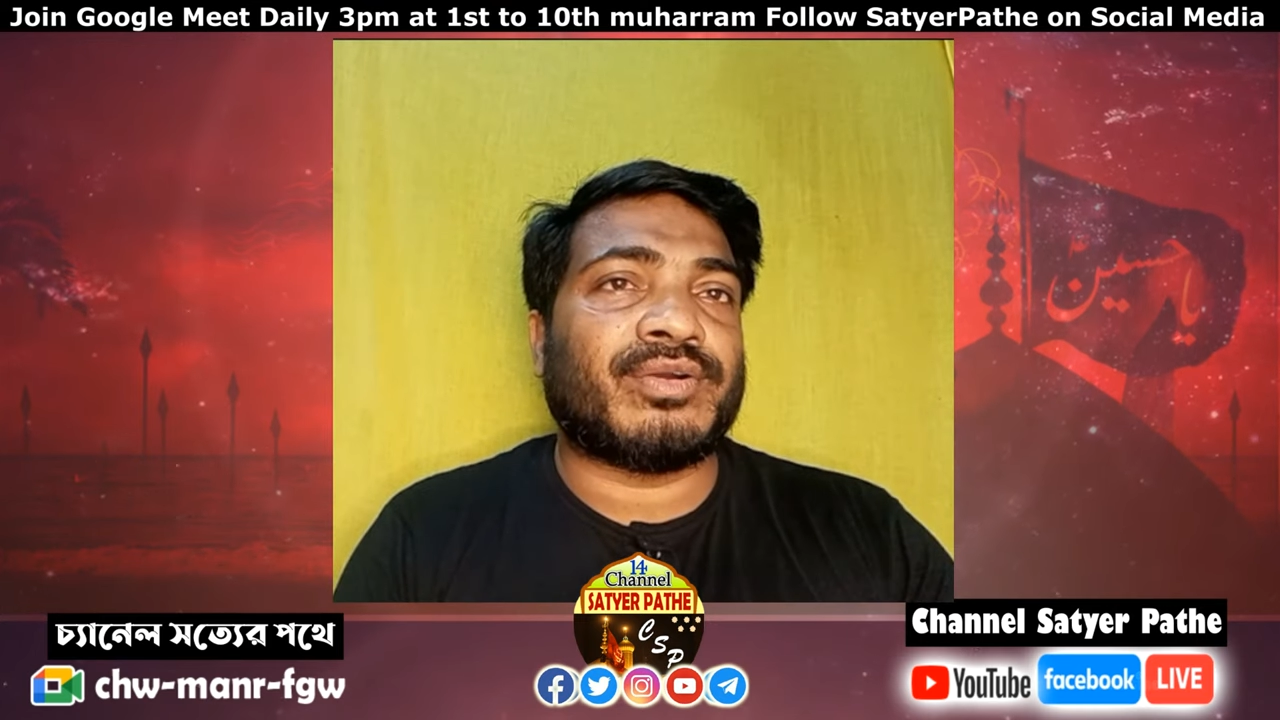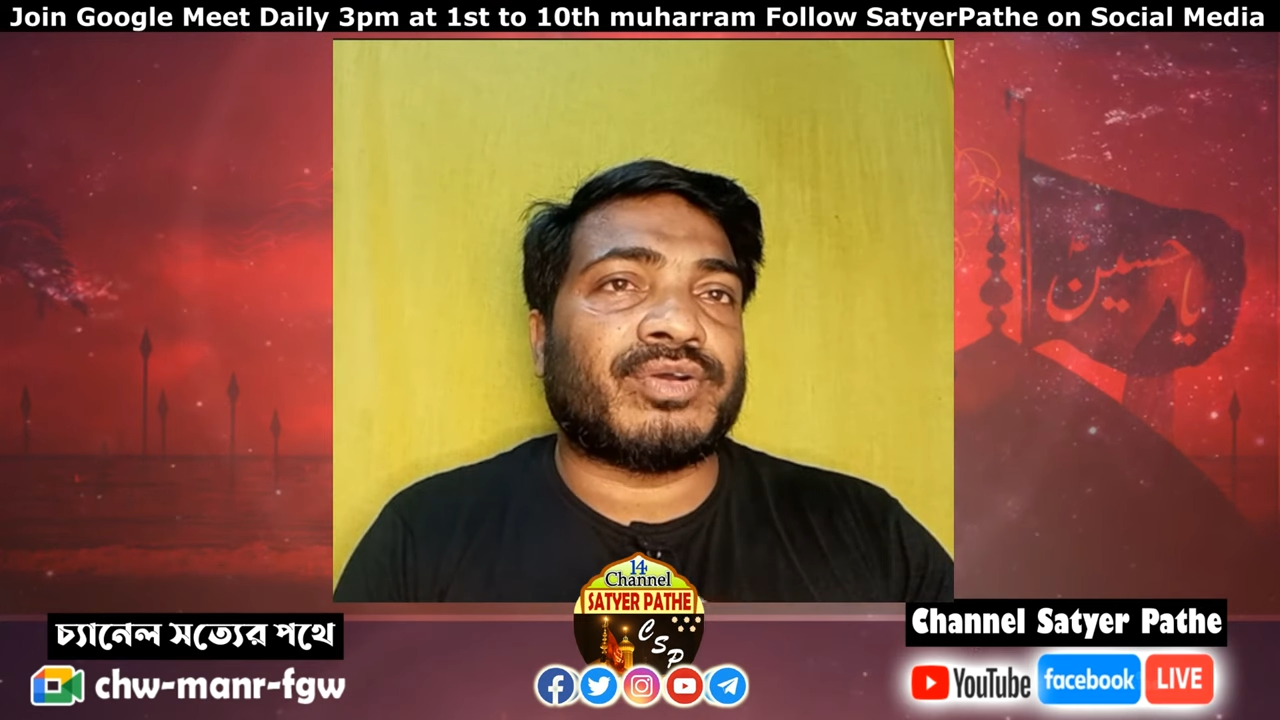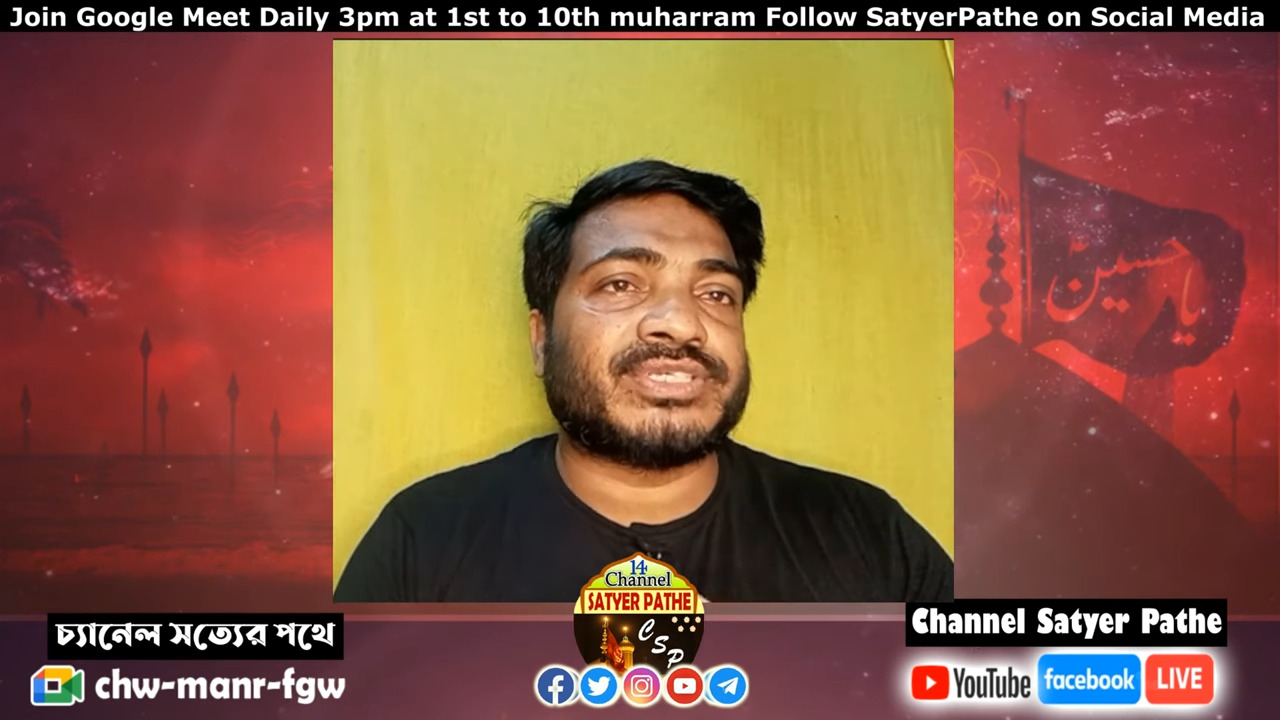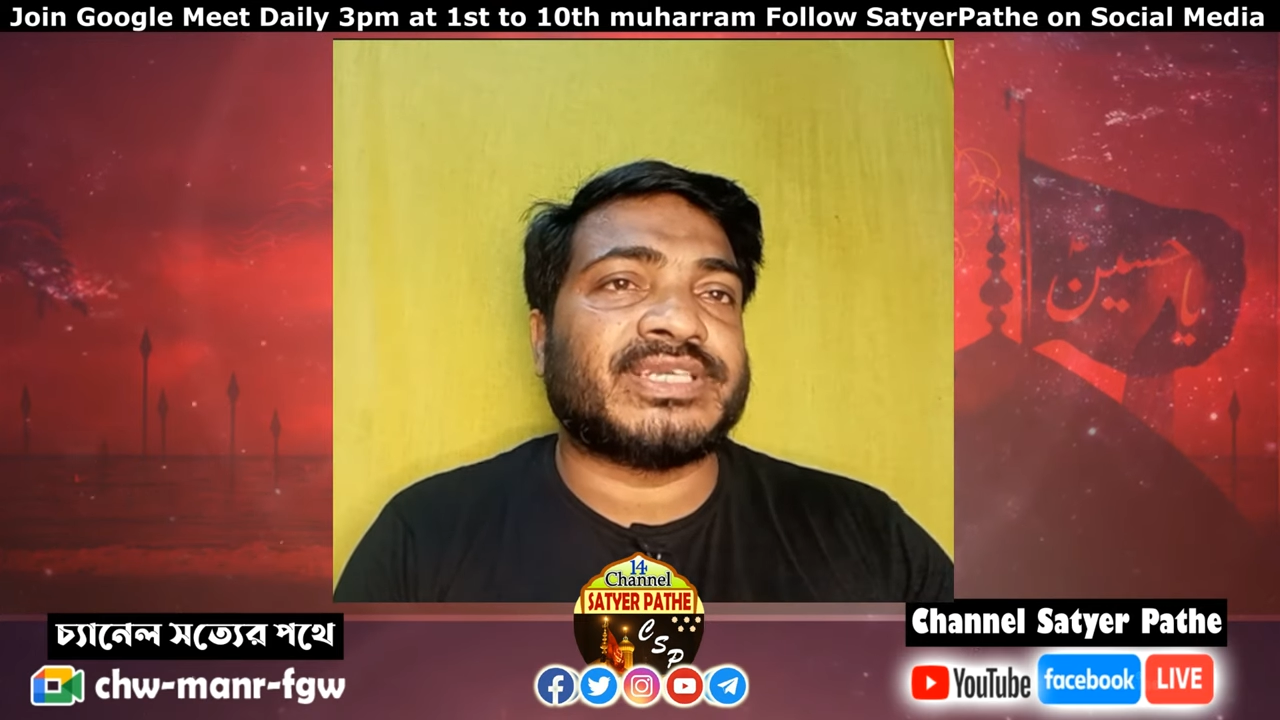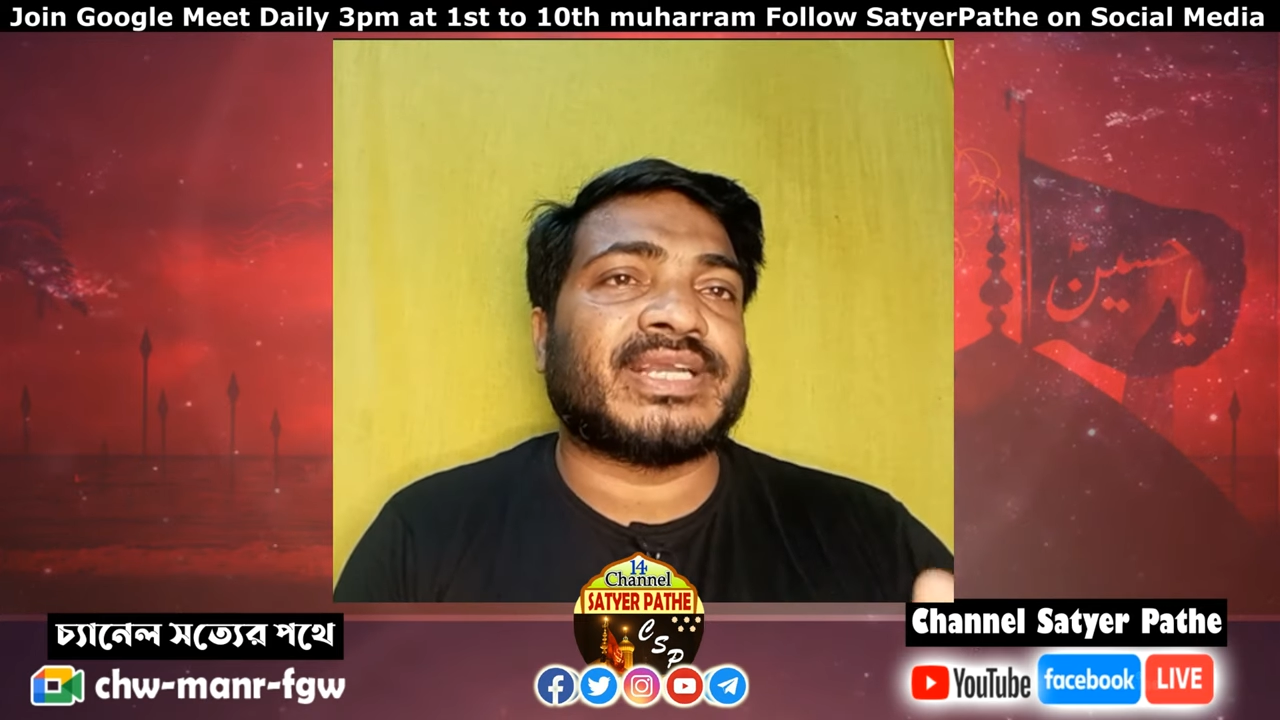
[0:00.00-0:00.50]

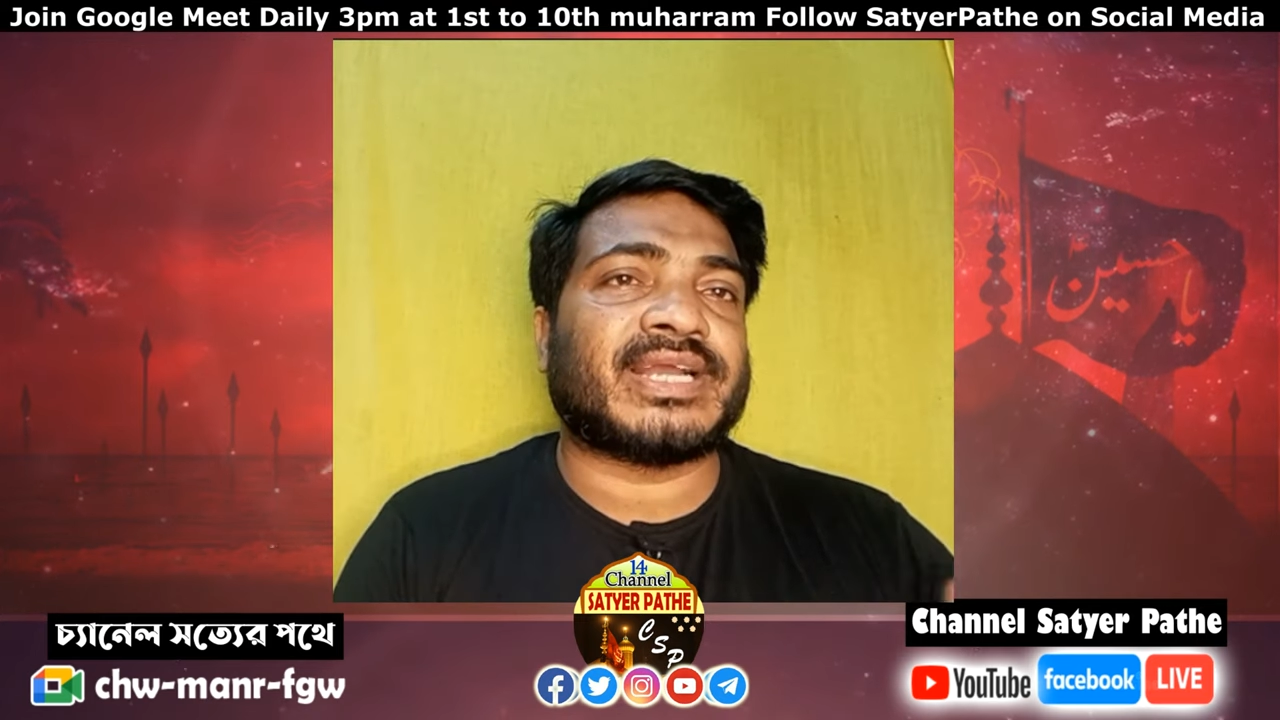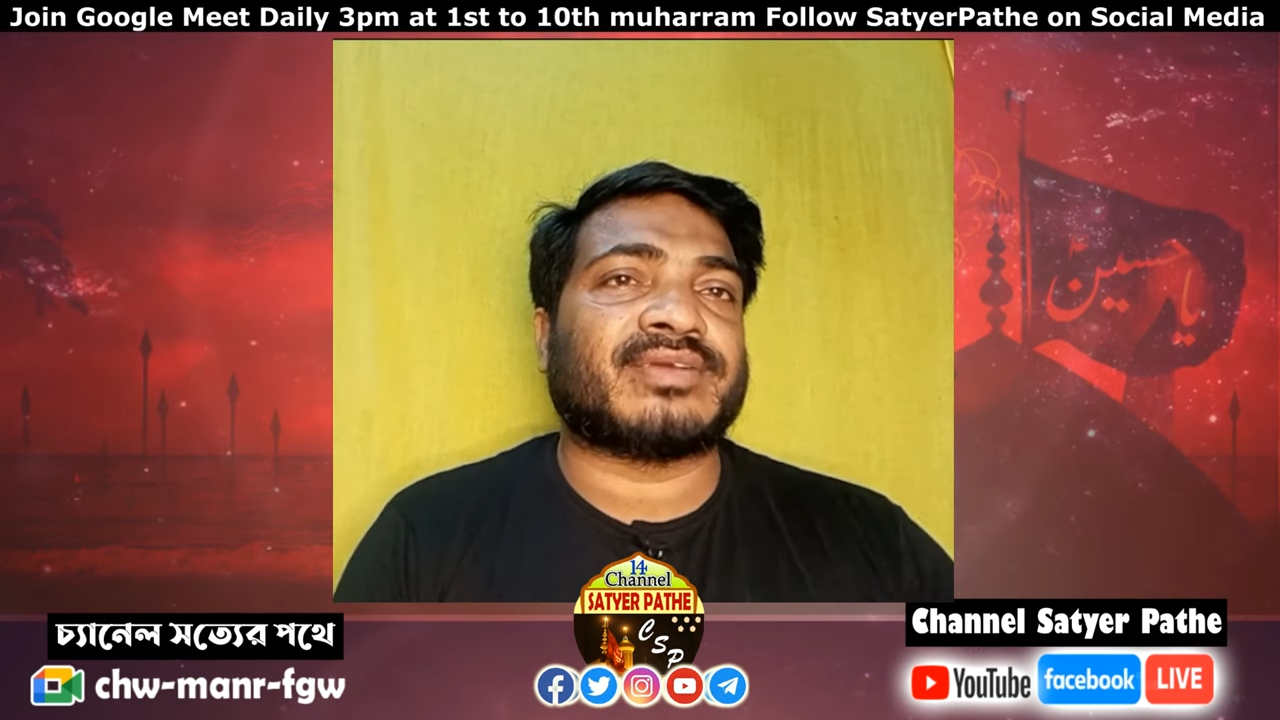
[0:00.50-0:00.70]
অস্বীকার